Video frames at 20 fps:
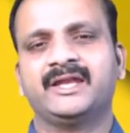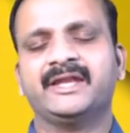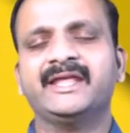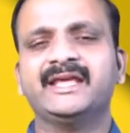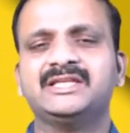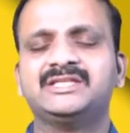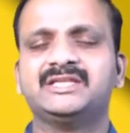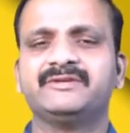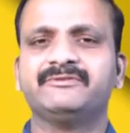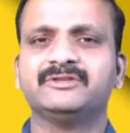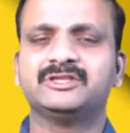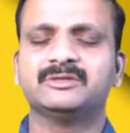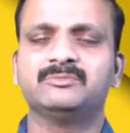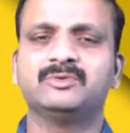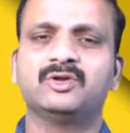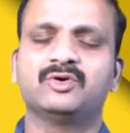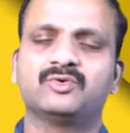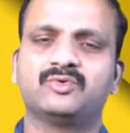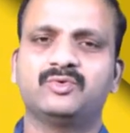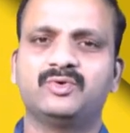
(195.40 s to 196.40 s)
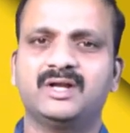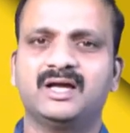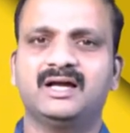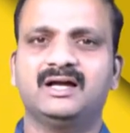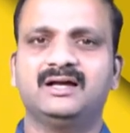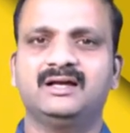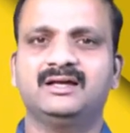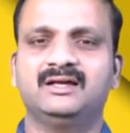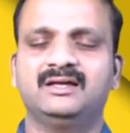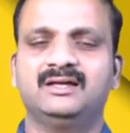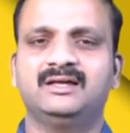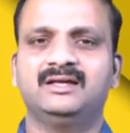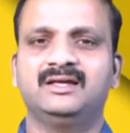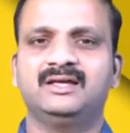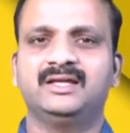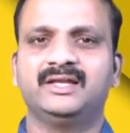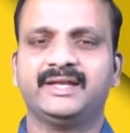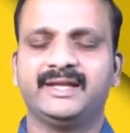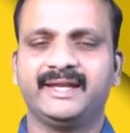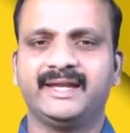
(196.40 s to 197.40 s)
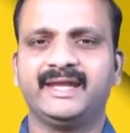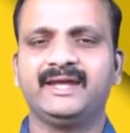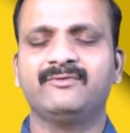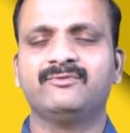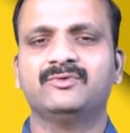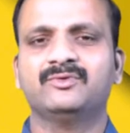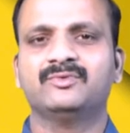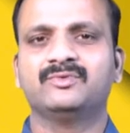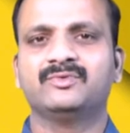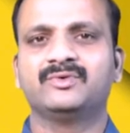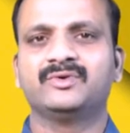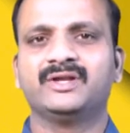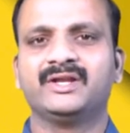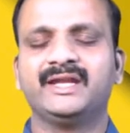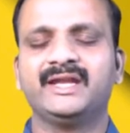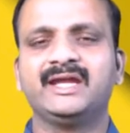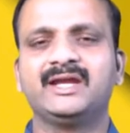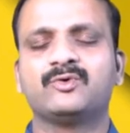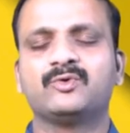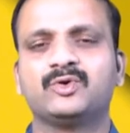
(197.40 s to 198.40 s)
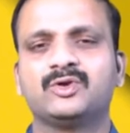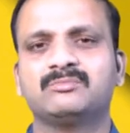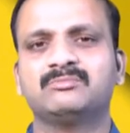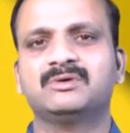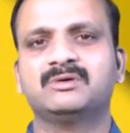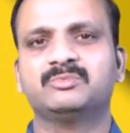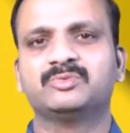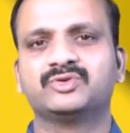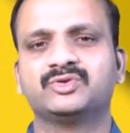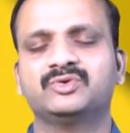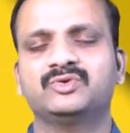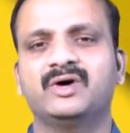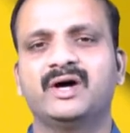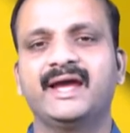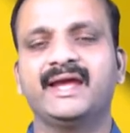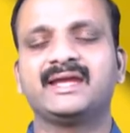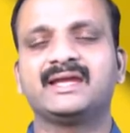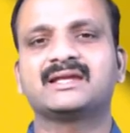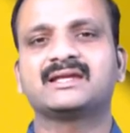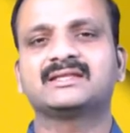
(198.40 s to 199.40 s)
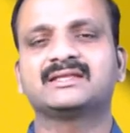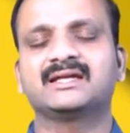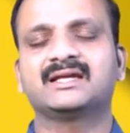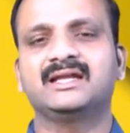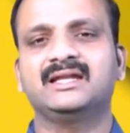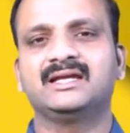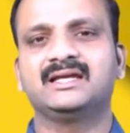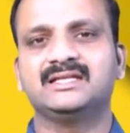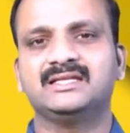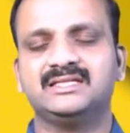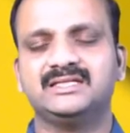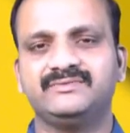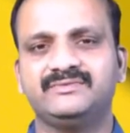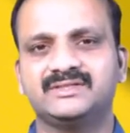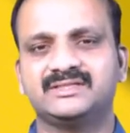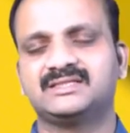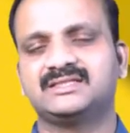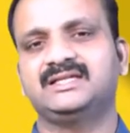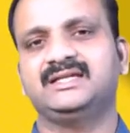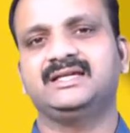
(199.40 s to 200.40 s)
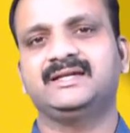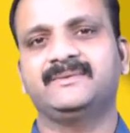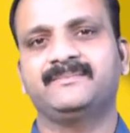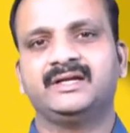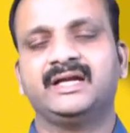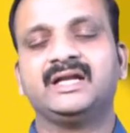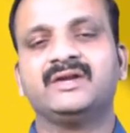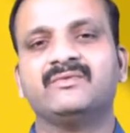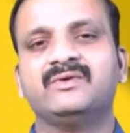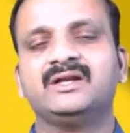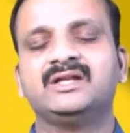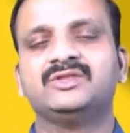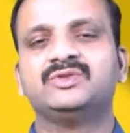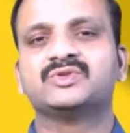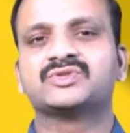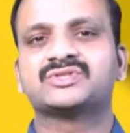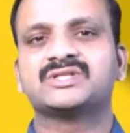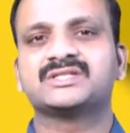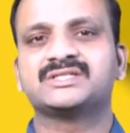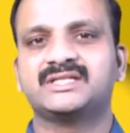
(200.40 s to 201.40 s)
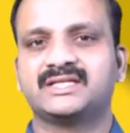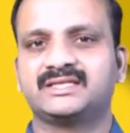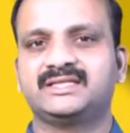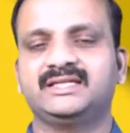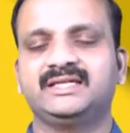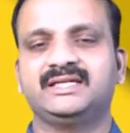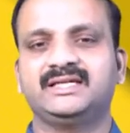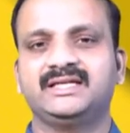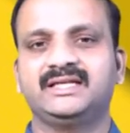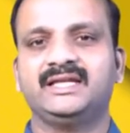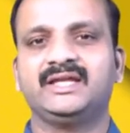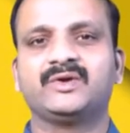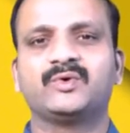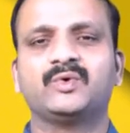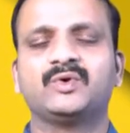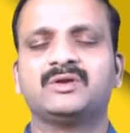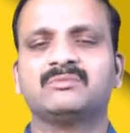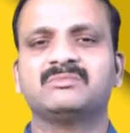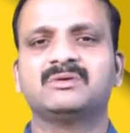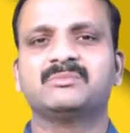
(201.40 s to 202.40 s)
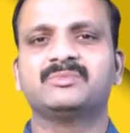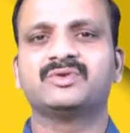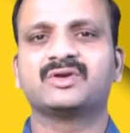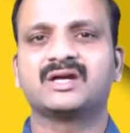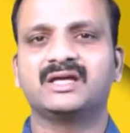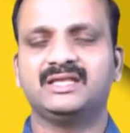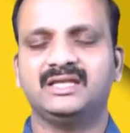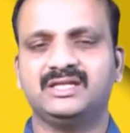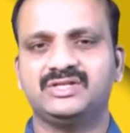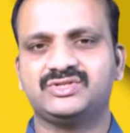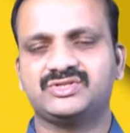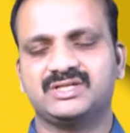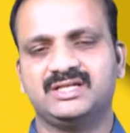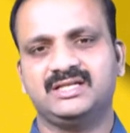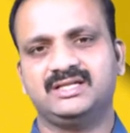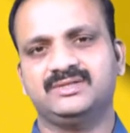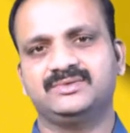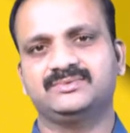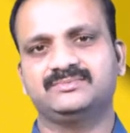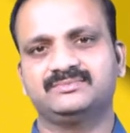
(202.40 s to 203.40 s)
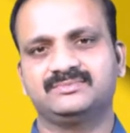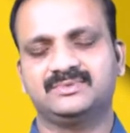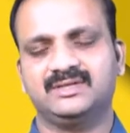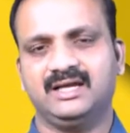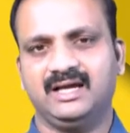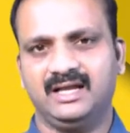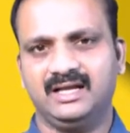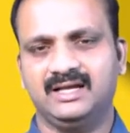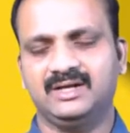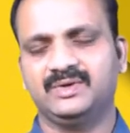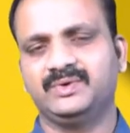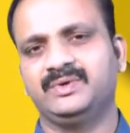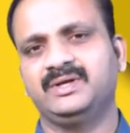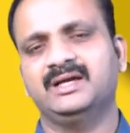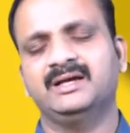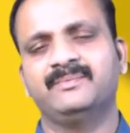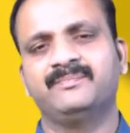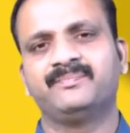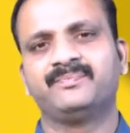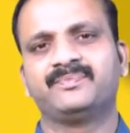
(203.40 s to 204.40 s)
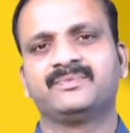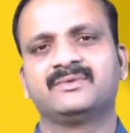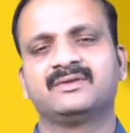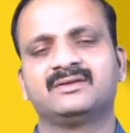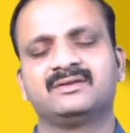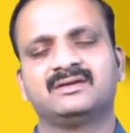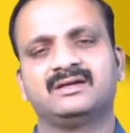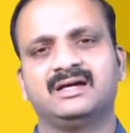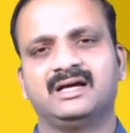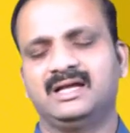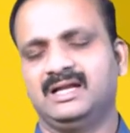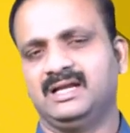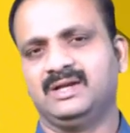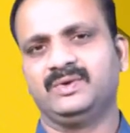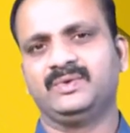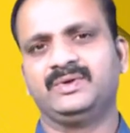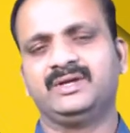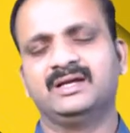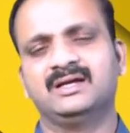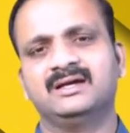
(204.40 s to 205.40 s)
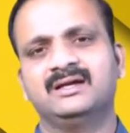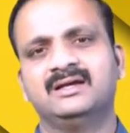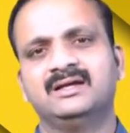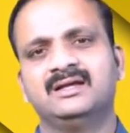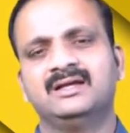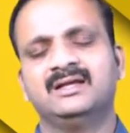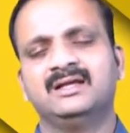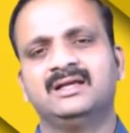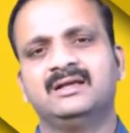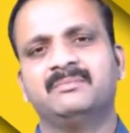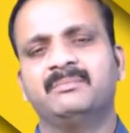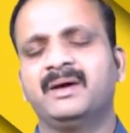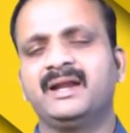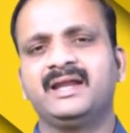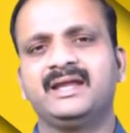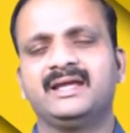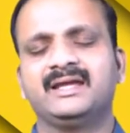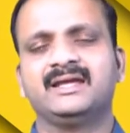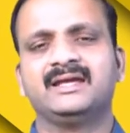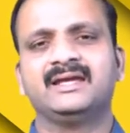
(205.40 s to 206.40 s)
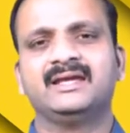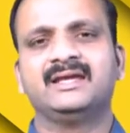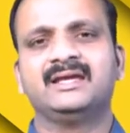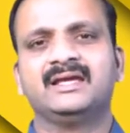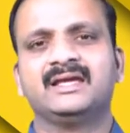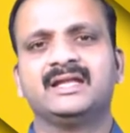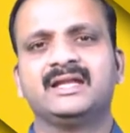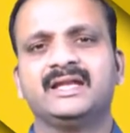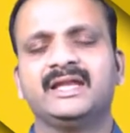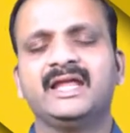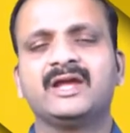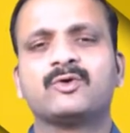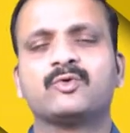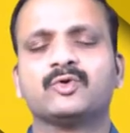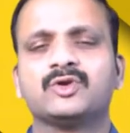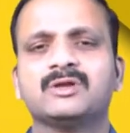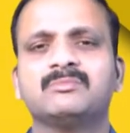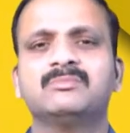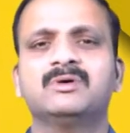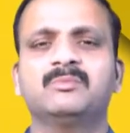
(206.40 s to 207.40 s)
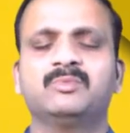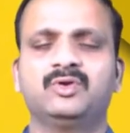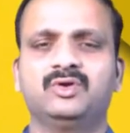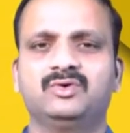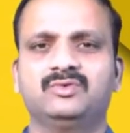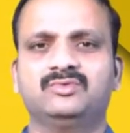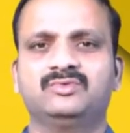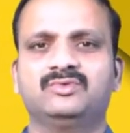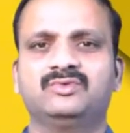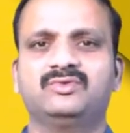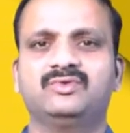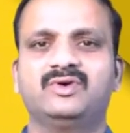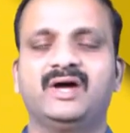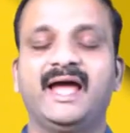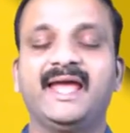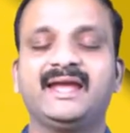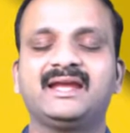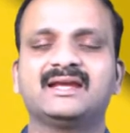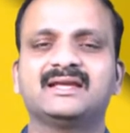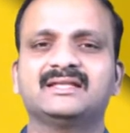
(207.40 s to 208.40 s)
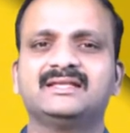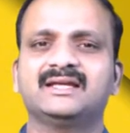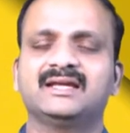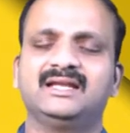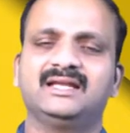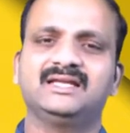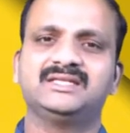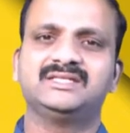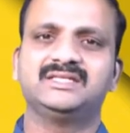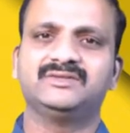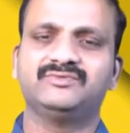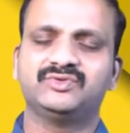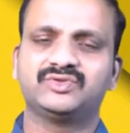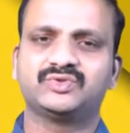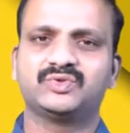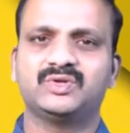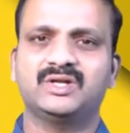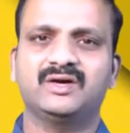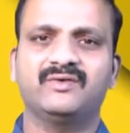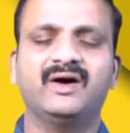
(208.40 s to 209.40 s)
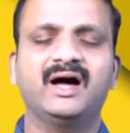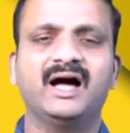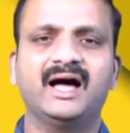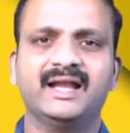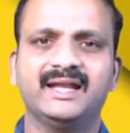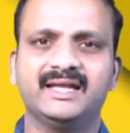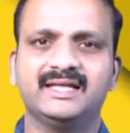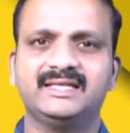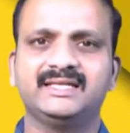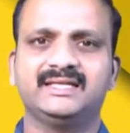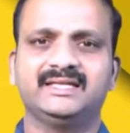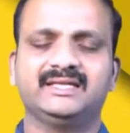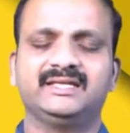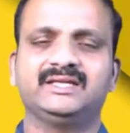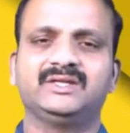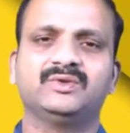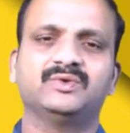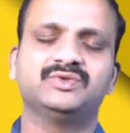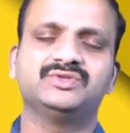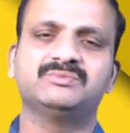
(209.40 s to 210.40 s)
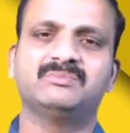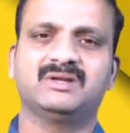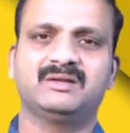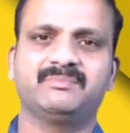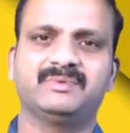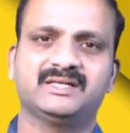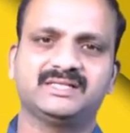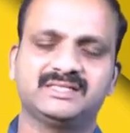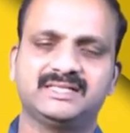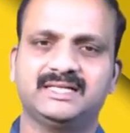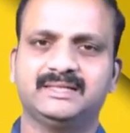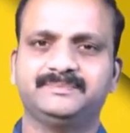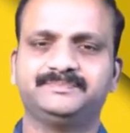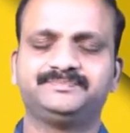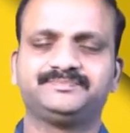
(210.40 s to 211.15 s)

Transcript: నీ జీవితంలో కూడా నీవు నీ కుటుంబముతో ఐక్యత కలిగి జీవిస్తే ఎటువంటి దుష్టశక్తి నీ కుటుంబమును కదిలించలేదు హలలుయ హలలుయ మరి నీ కుటుంబంలో ఐక్యత కలిగి జీవిస్తున్నావా అనేది ఈరోజు మన ప్రశ్న